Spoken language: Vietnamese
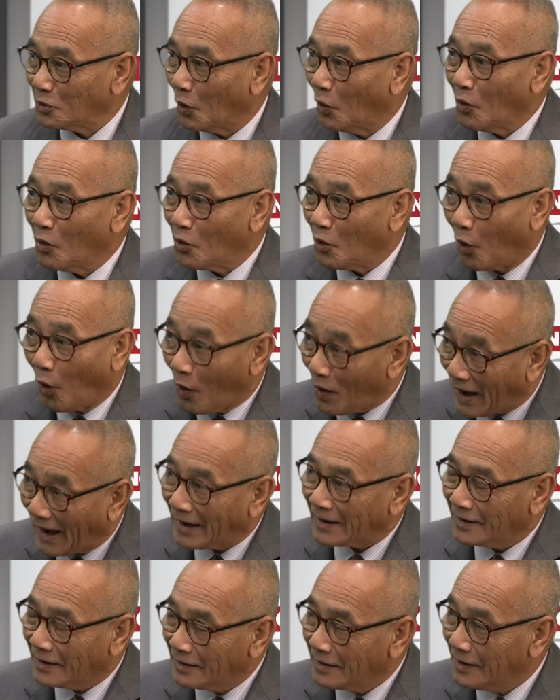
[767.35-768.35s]
tố khó
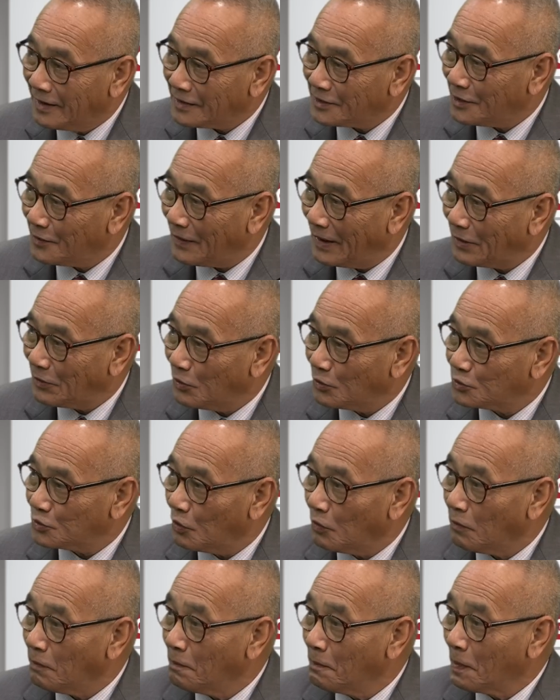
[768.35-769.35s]
khăn hơn nữa thưa anh đỗ
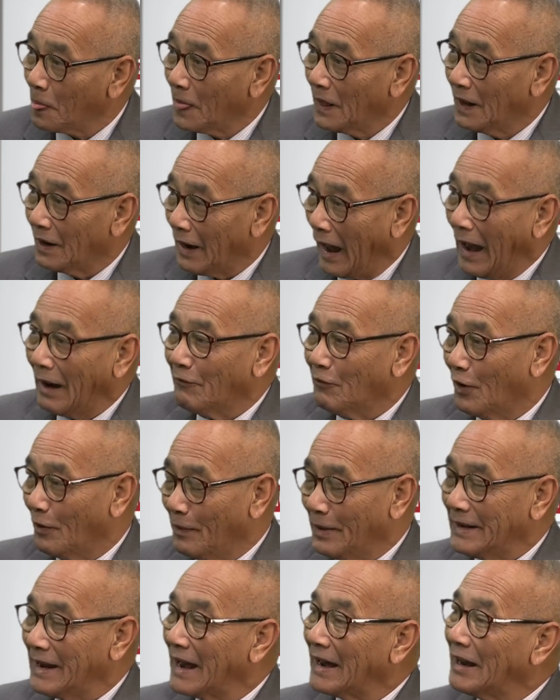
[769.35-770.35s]
dũng anh vừa
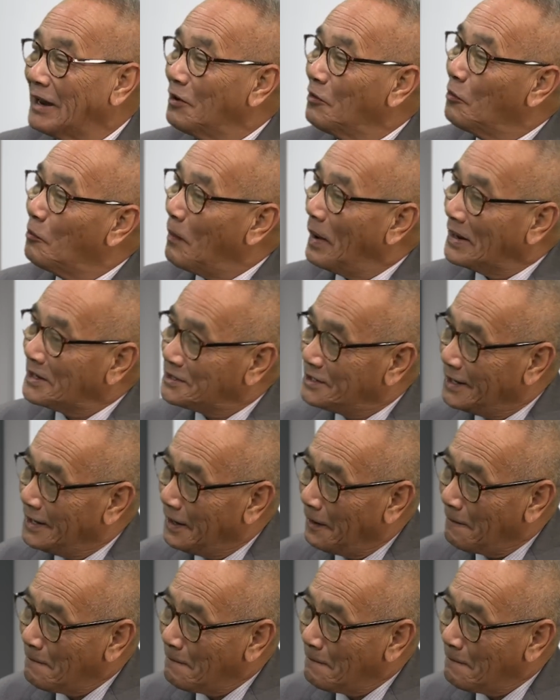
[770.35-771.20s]
mới nhắc đến ông Menchin